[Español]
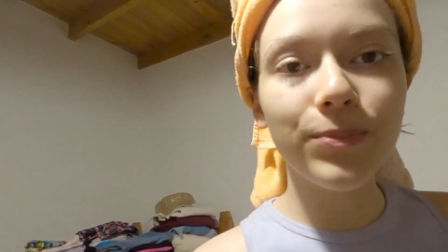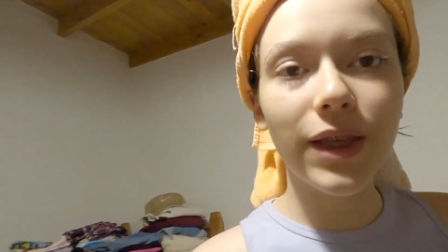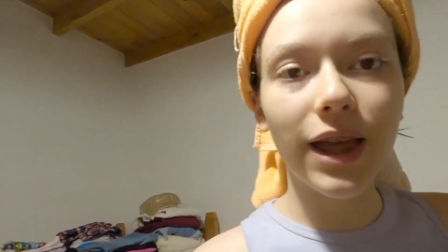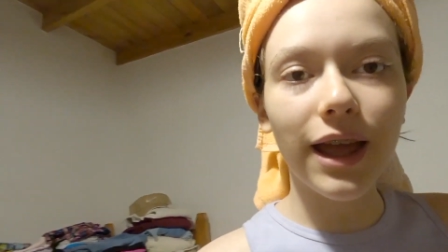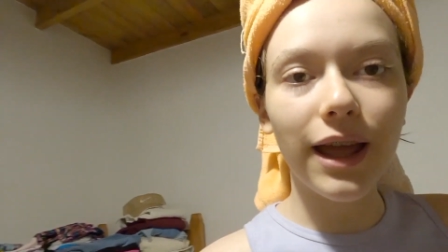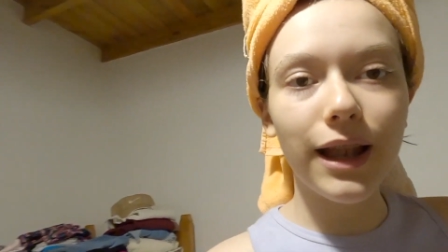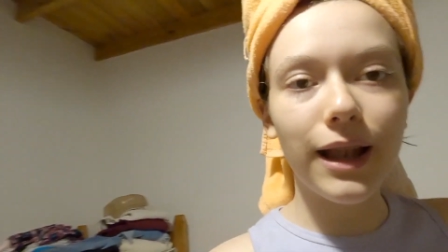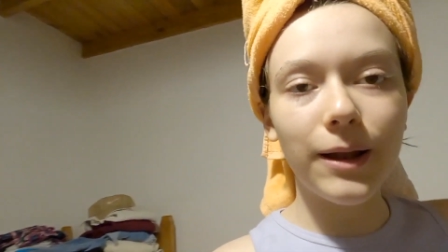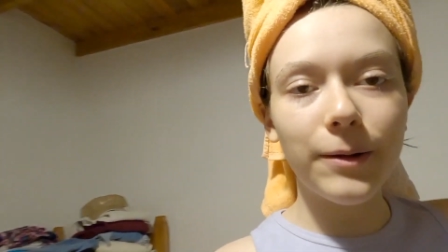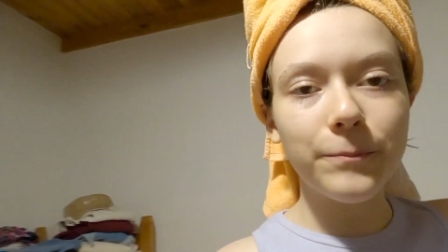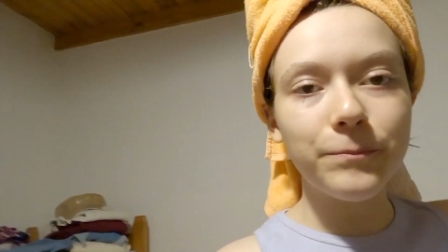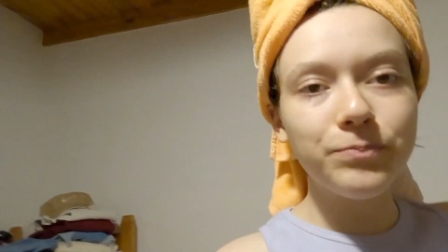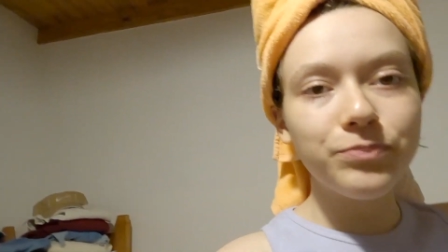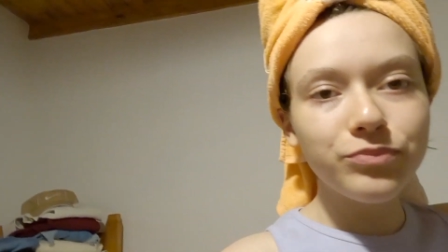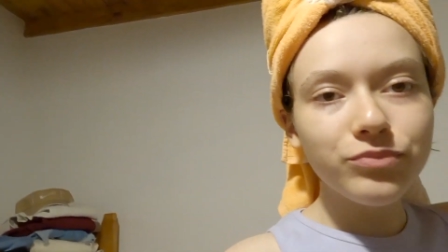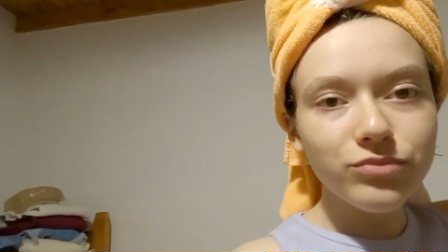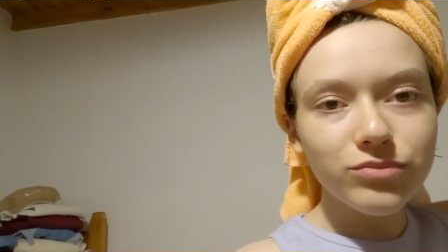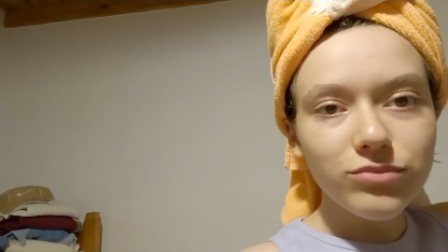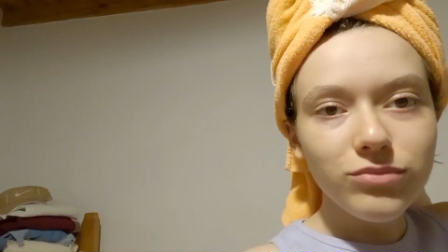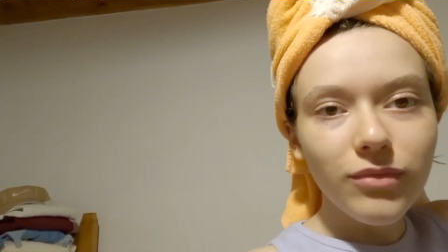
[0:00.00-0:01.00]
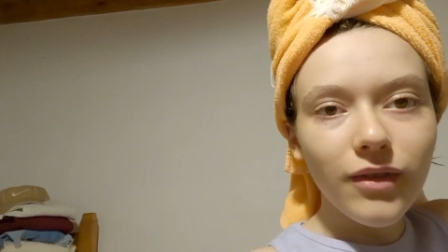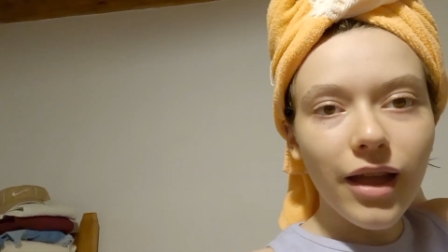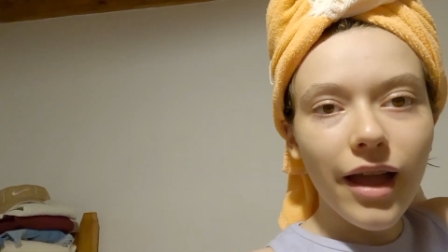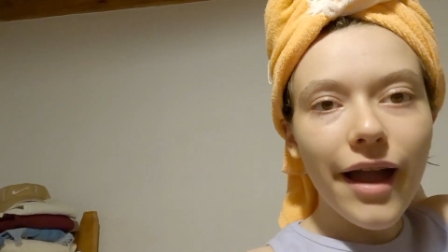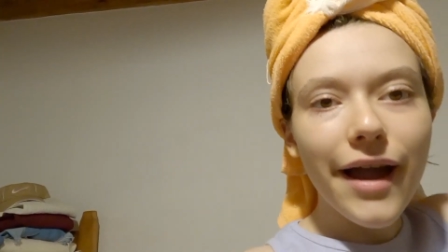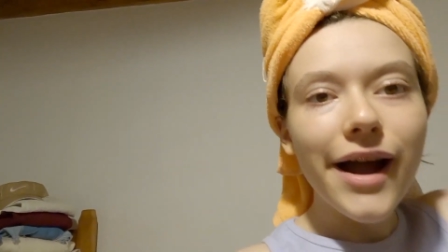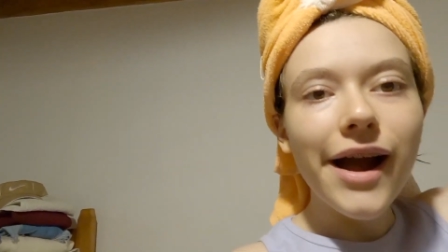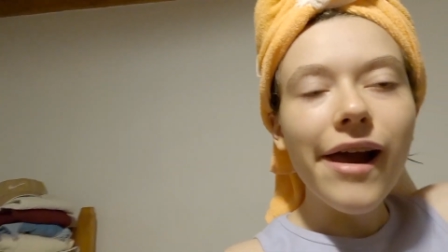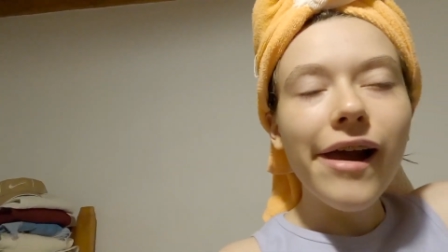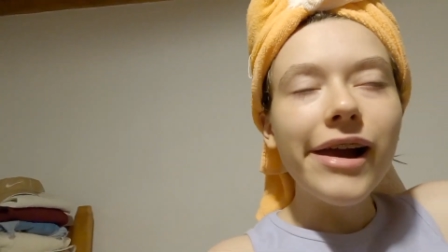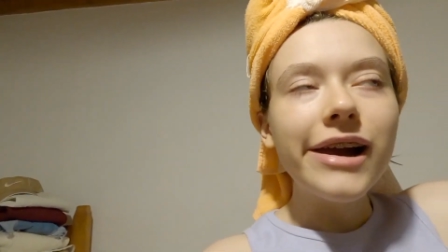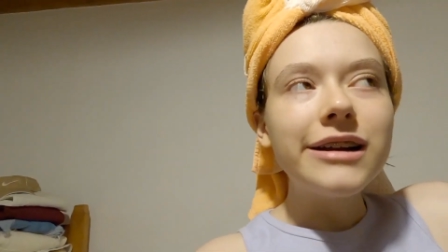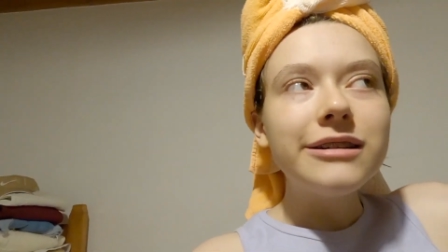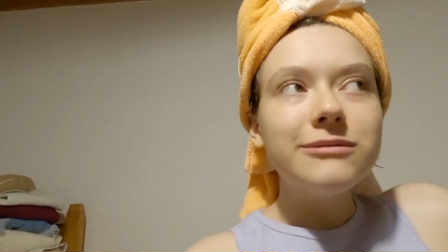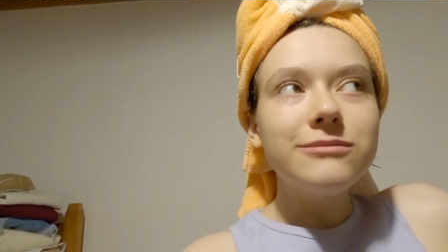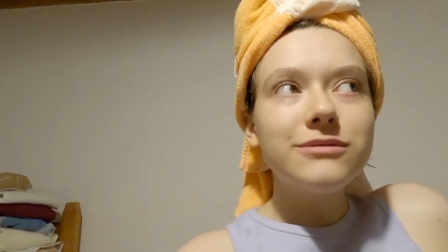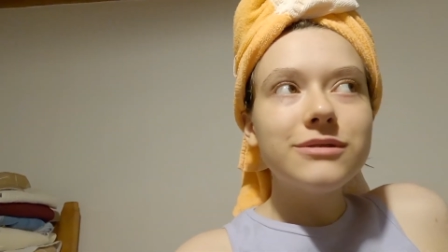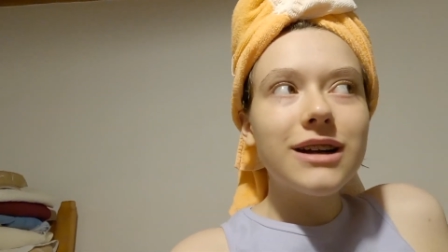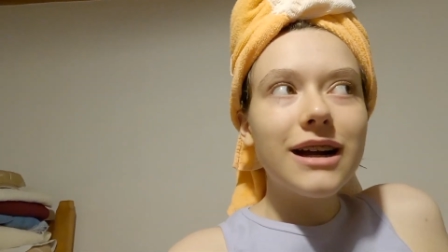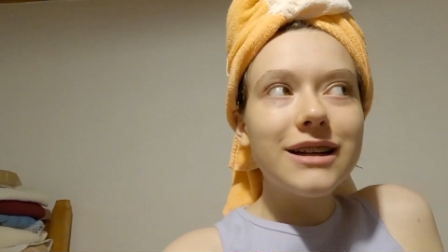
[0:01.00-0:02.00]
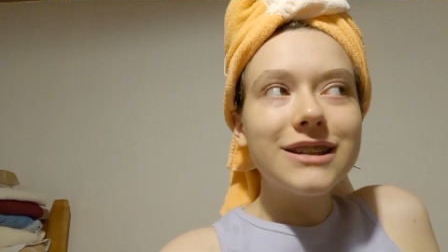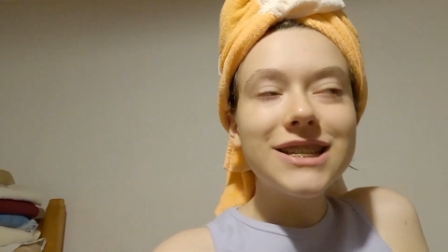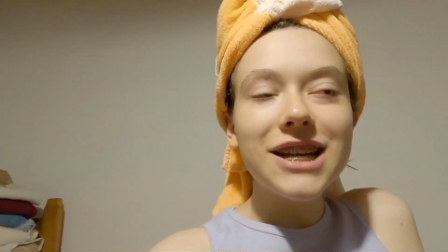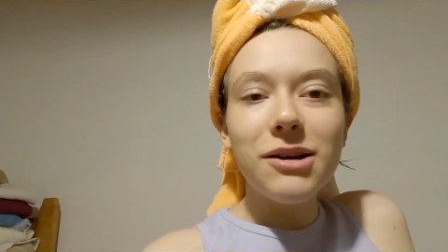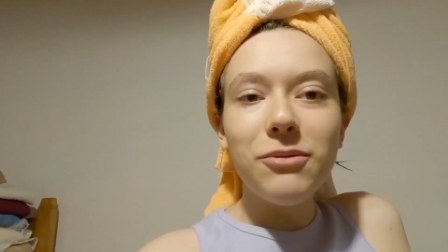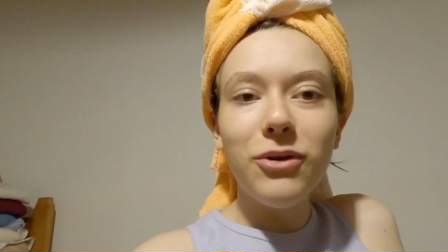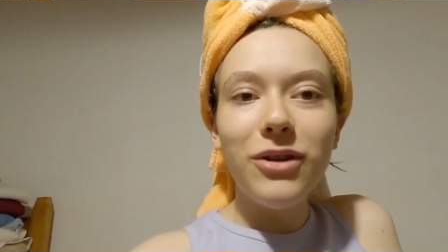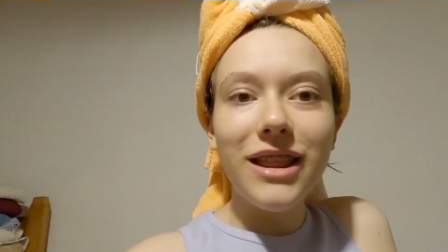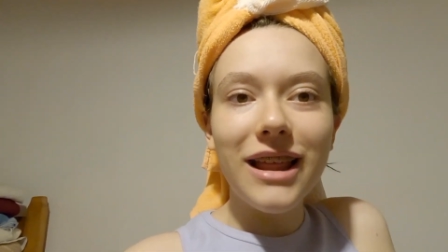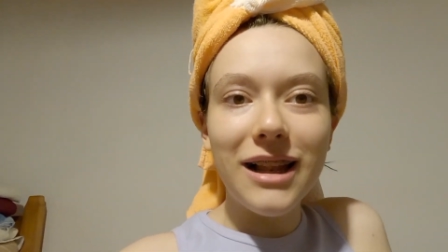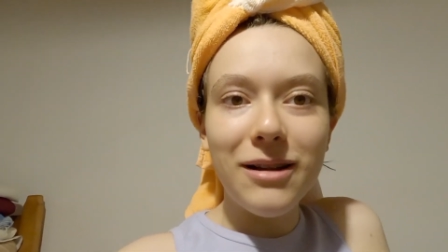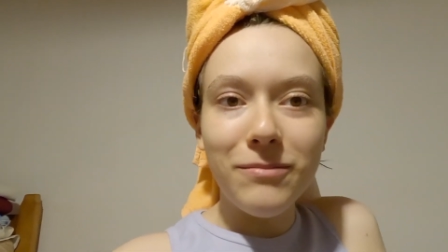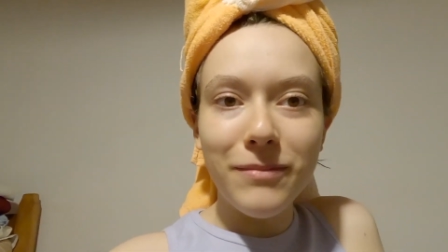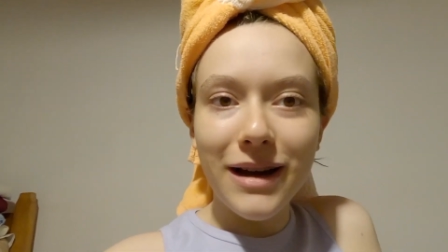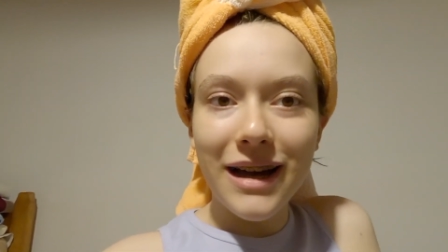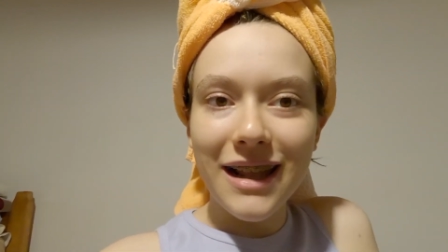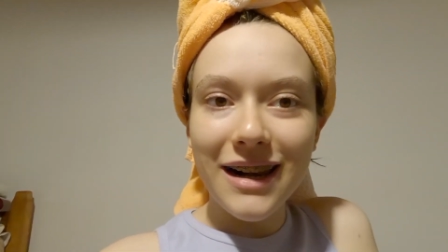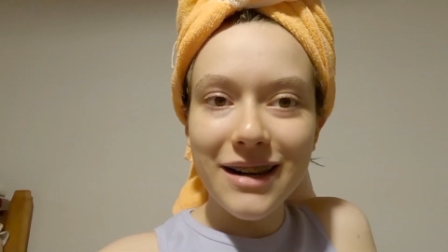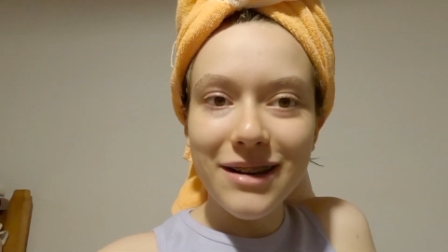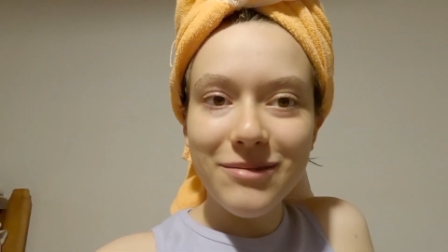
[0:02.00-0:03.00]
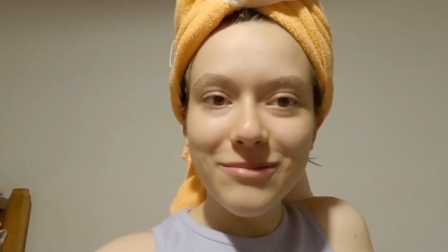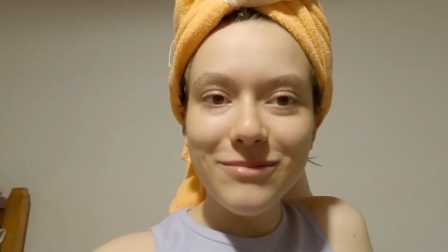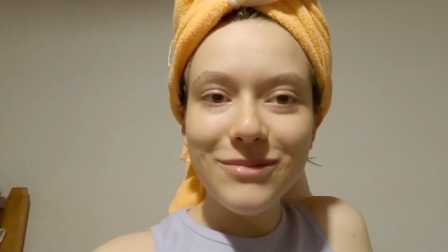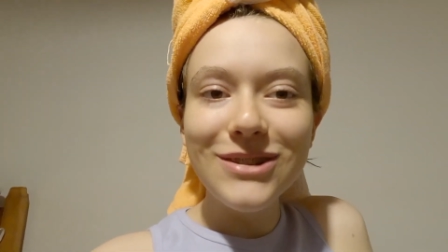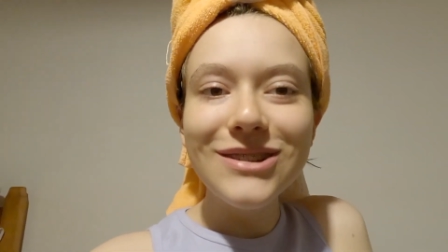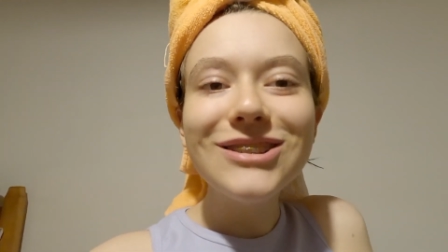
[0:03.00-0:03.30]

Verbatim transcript: del llegamos del mar.